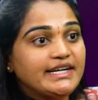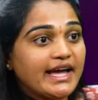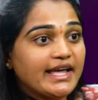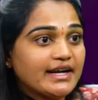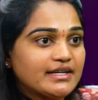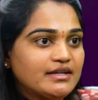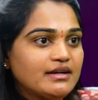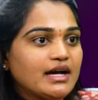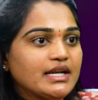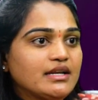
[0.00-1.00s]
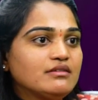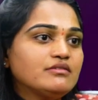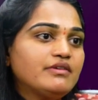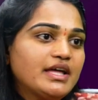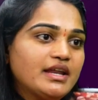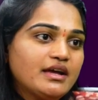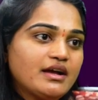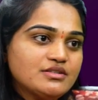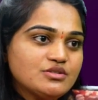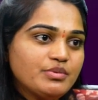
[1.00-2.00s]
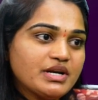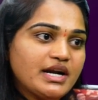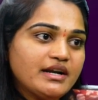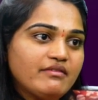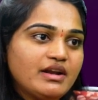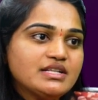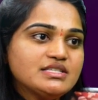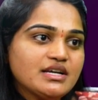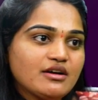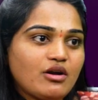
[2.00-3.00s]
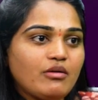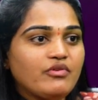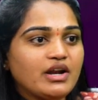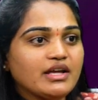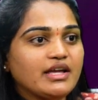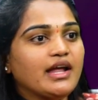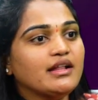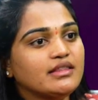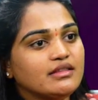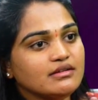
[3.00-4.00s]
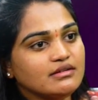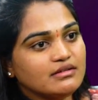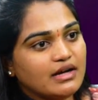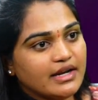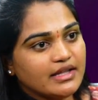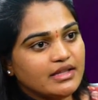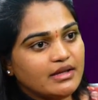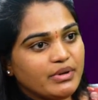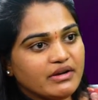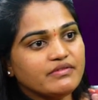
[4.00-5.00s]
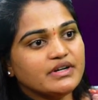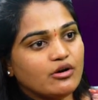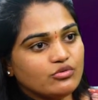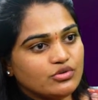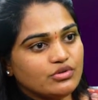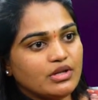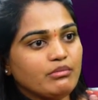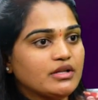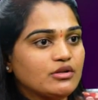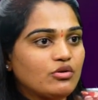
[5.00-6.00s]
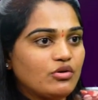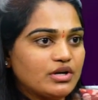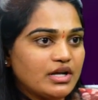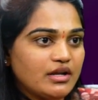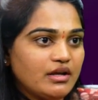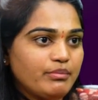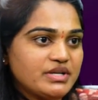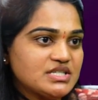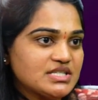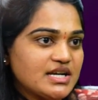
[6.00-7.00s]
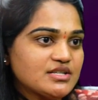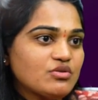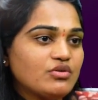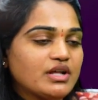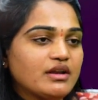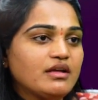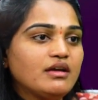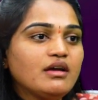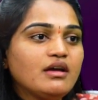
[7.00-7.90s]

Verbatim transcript: ఇండైరెక్ట్గా నేను వేరే కన్జ్యూమర్ అంటే వాళ్ళు ఇచ్చే క్రాప్ వాళ్ళకి హెల్త్ అనేది బెనిఫిట్ అవుతుంది మందులు కొట్టని పెస్టిసైడ్స్ కొట్టని